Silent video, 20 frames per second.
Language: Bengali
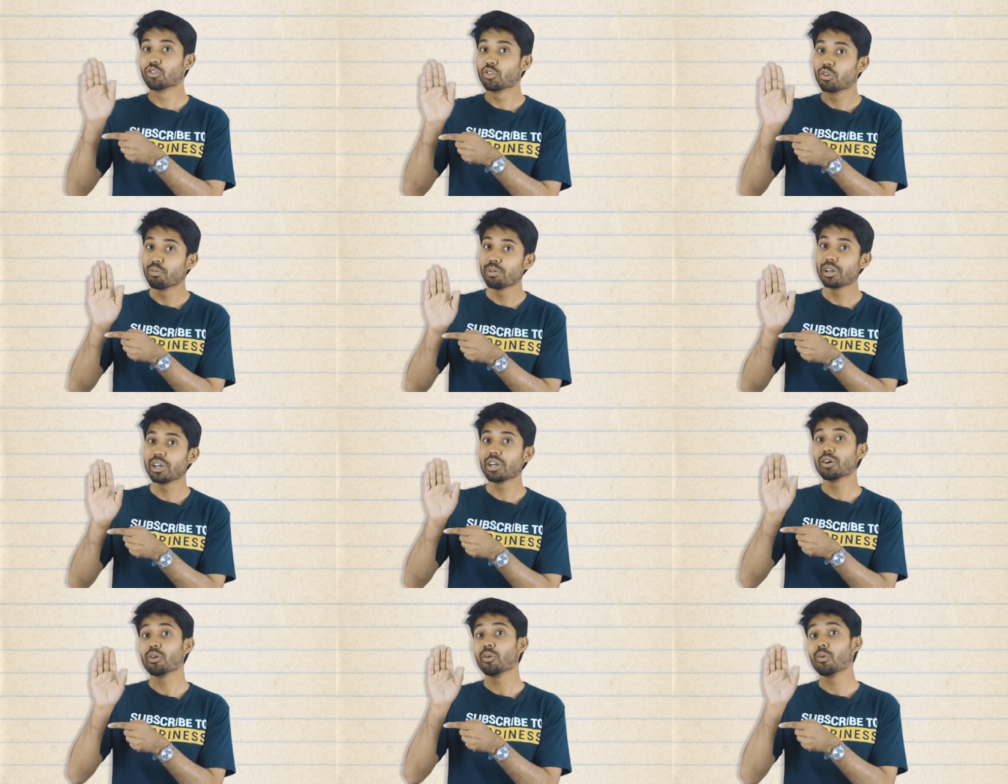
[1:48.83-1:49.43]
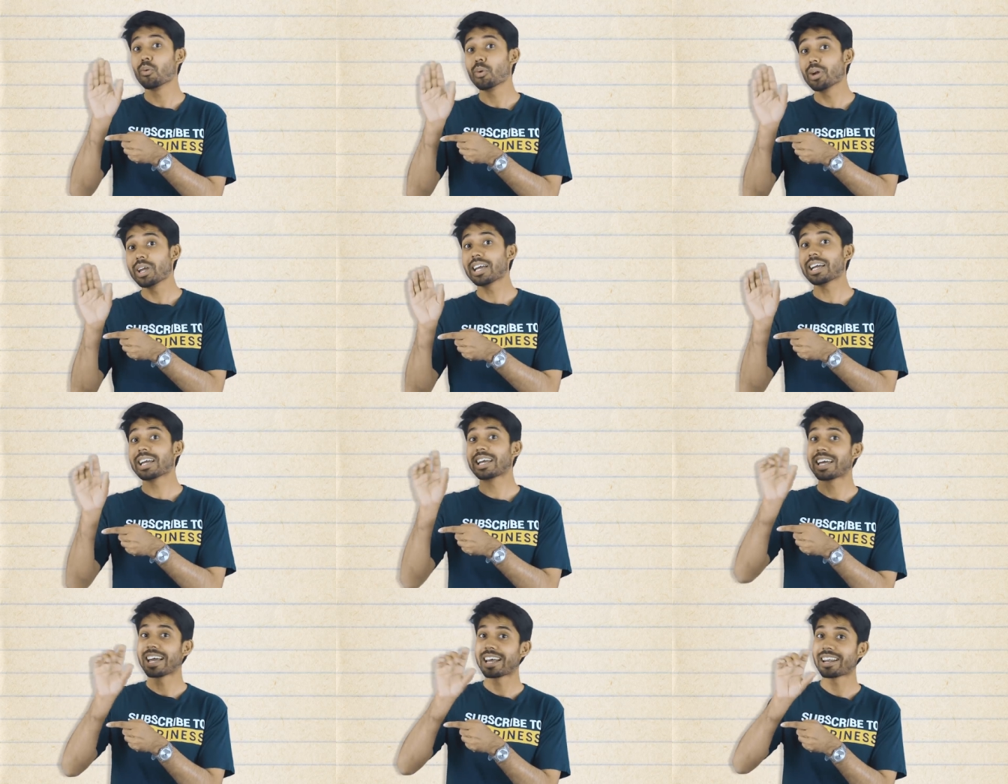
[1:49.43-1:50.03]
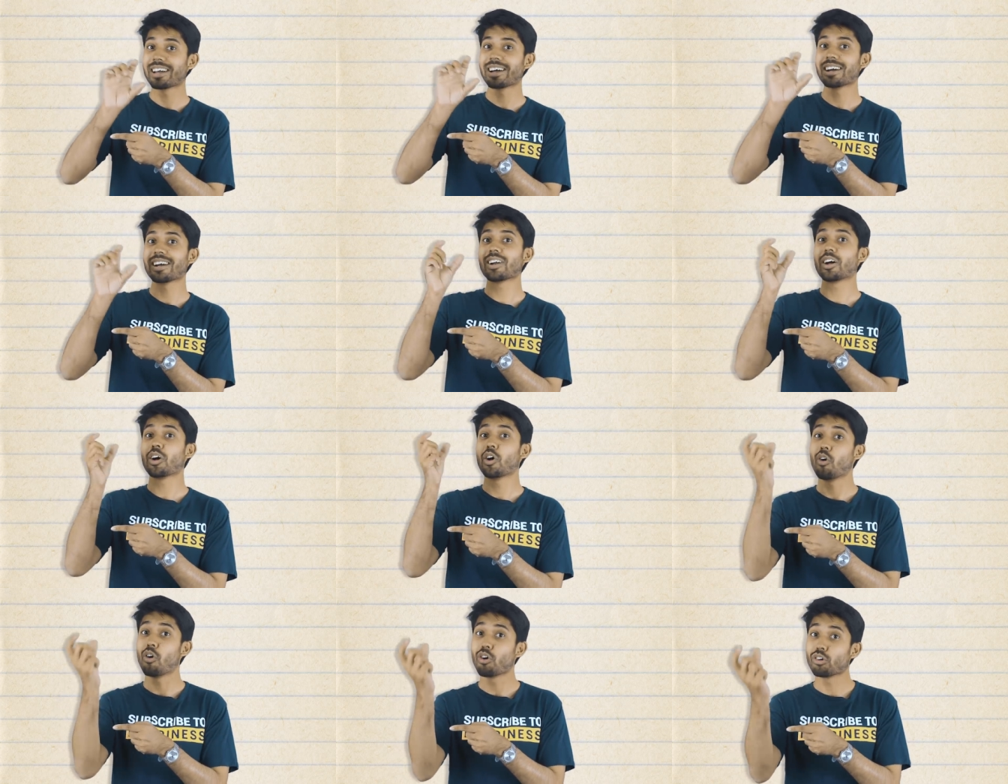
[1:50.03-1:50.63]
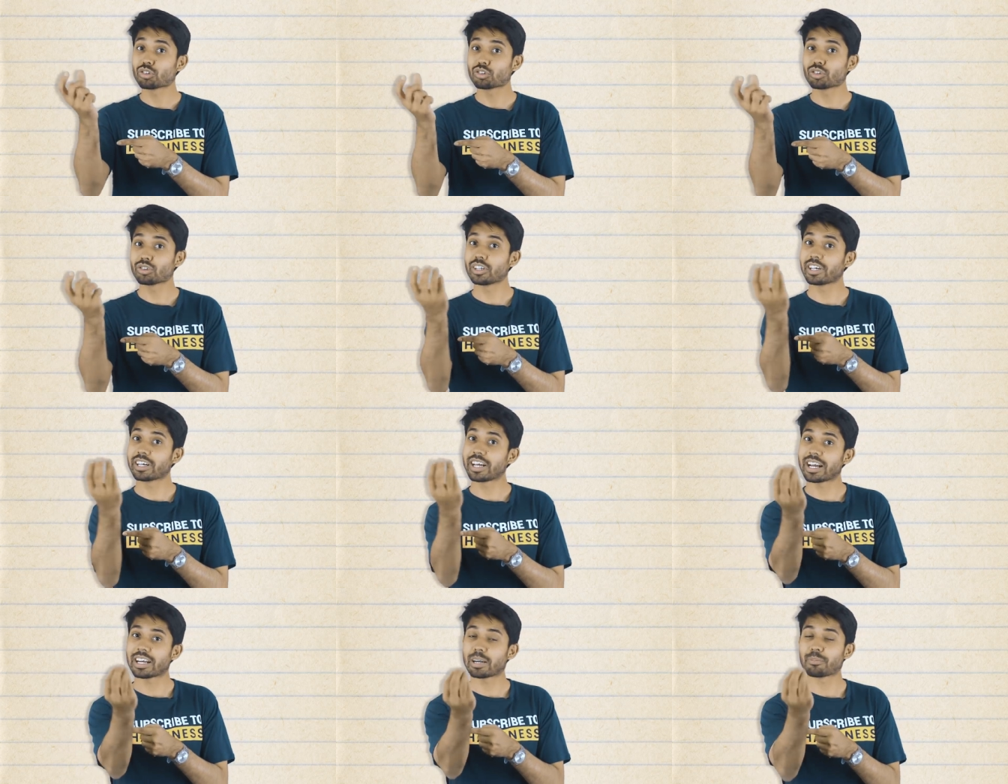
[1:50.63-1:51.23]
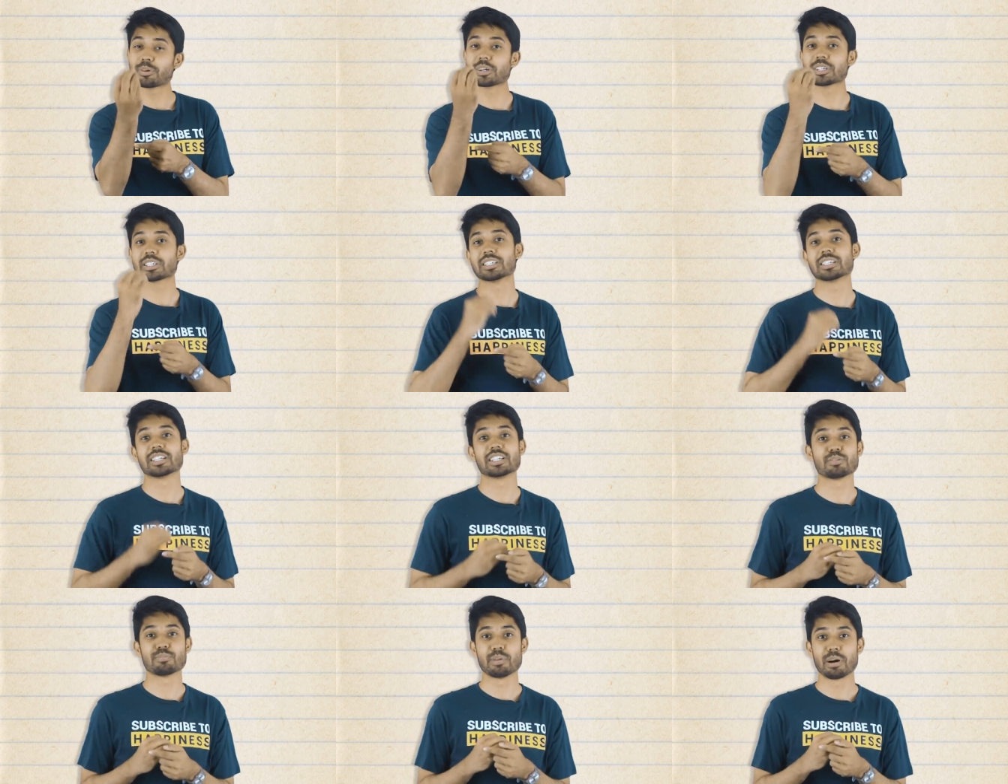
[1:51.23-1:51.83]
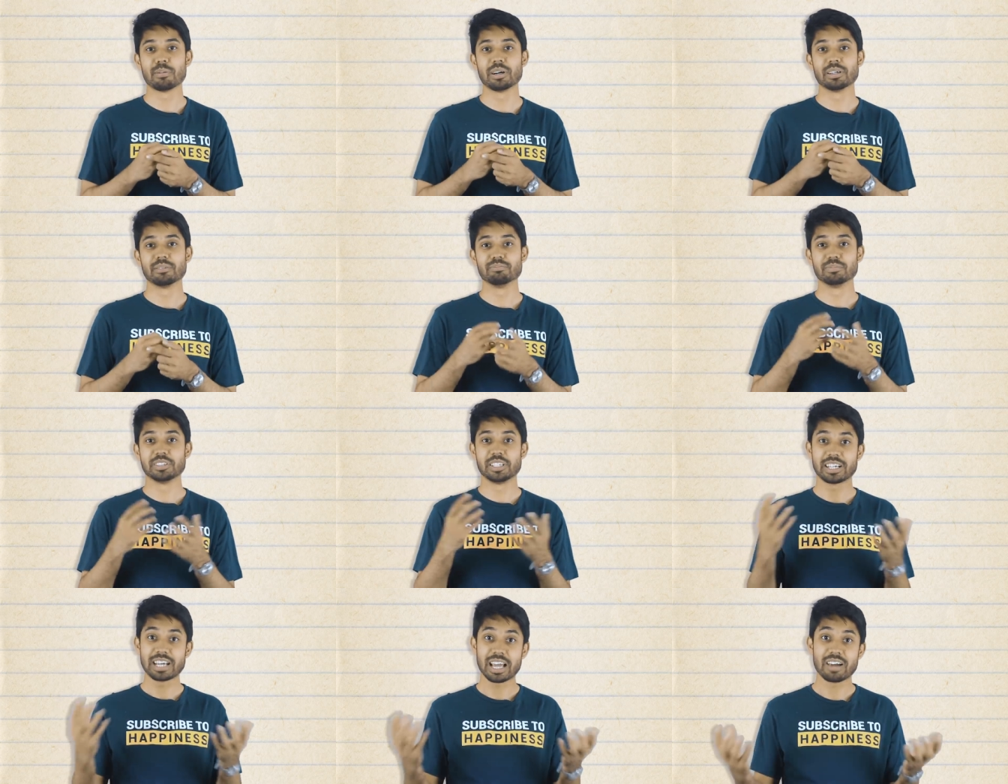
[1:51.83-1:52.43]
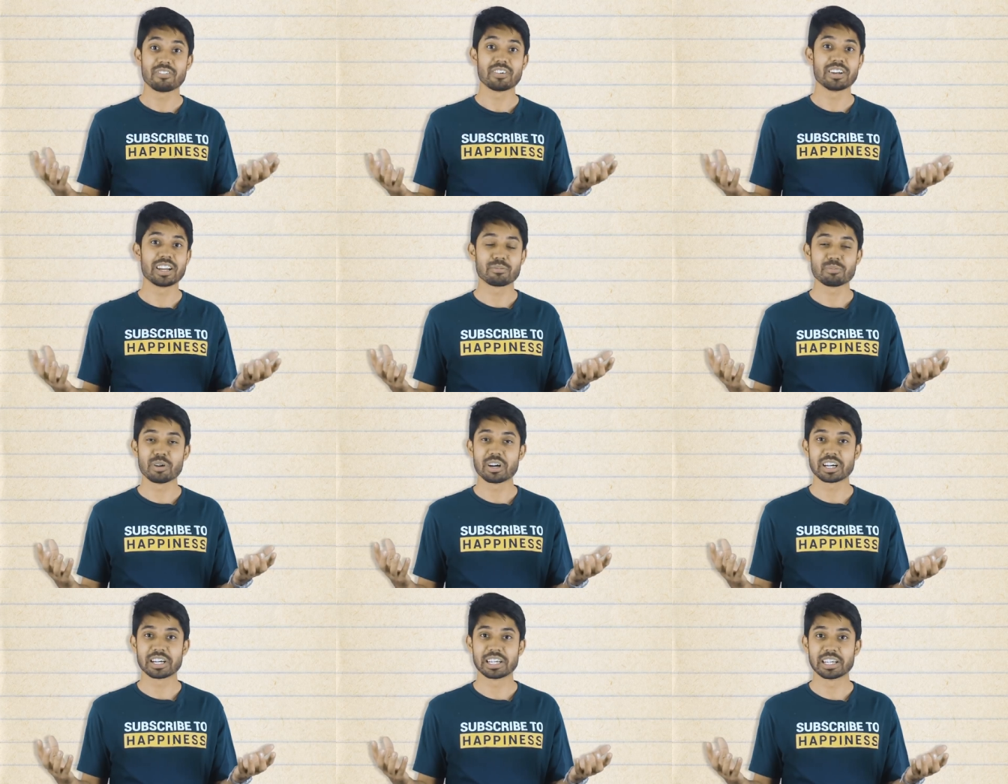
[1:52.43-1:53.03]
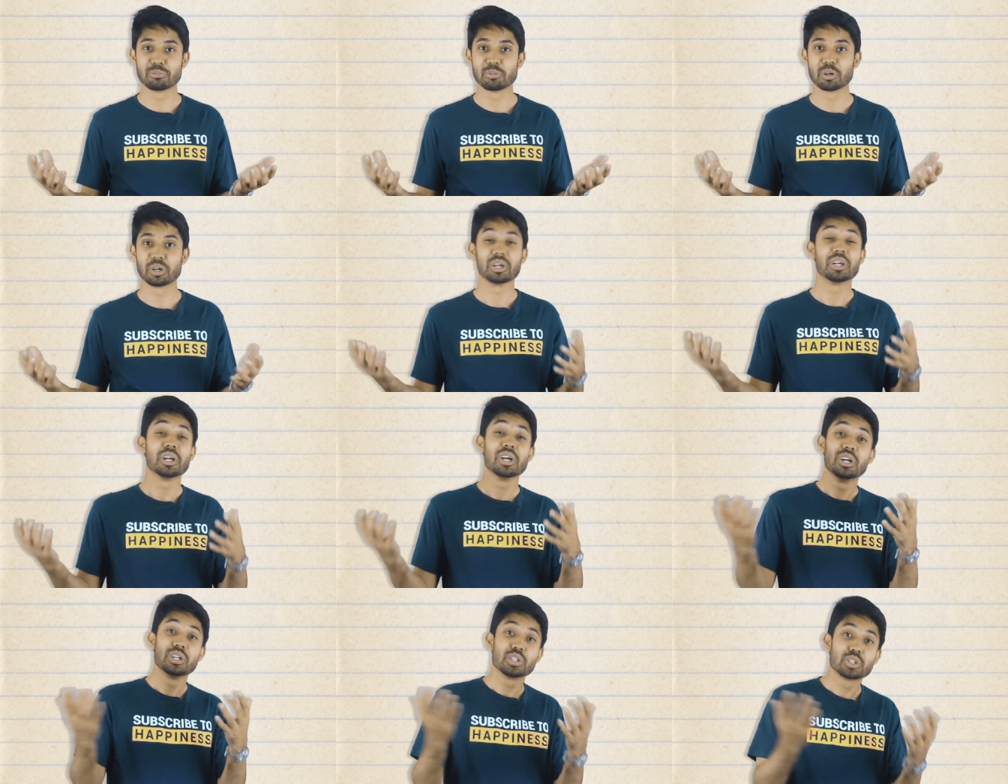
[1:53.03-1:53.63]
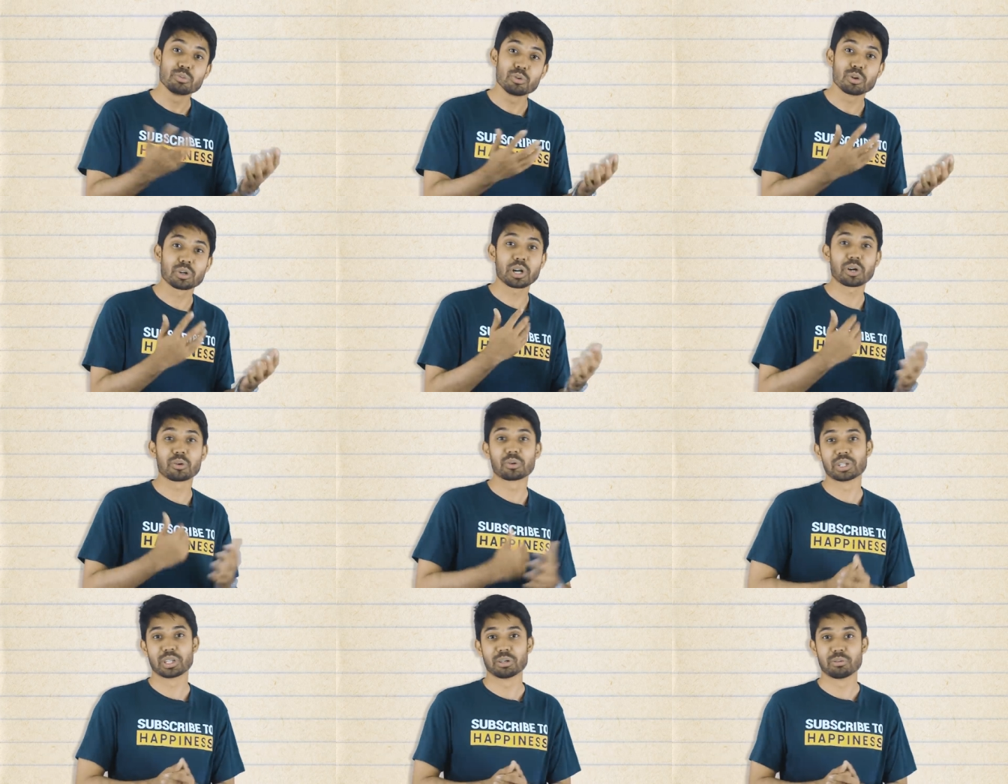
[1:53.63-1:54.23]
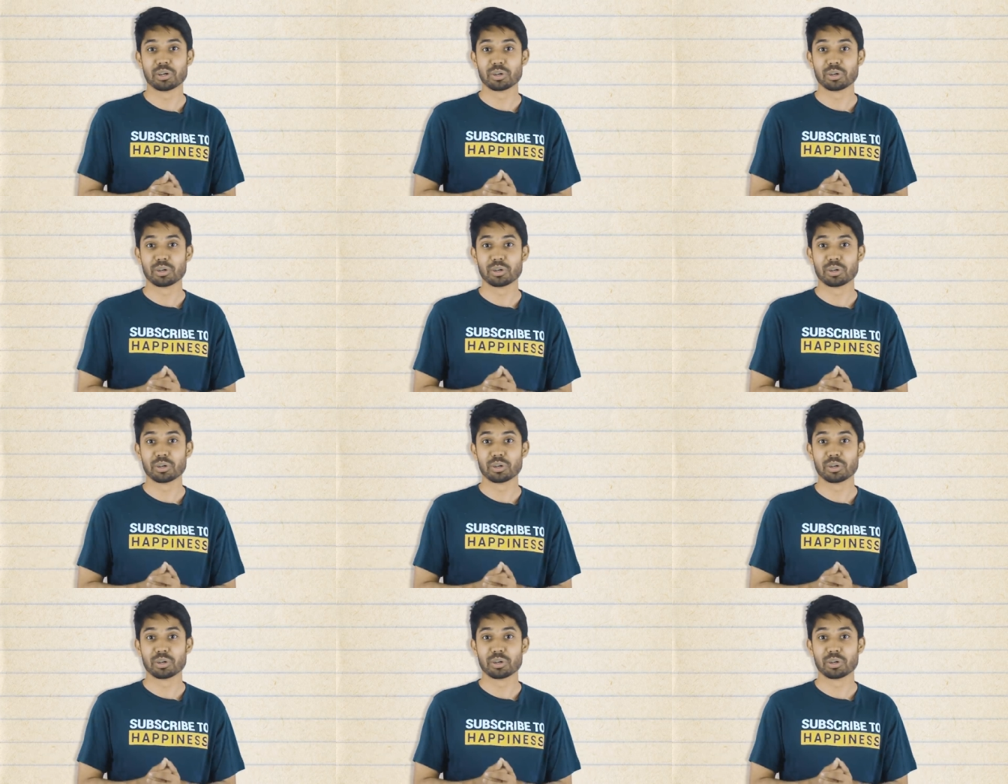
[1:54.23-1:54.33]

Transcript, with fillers: তুমি ওই কেনার অংশ থেকে একটা পার্সেন্টেজ পাবা যেটাকে অ্যাফিলিয়েট মার্কেটিং বলে তুমি ওটা করতে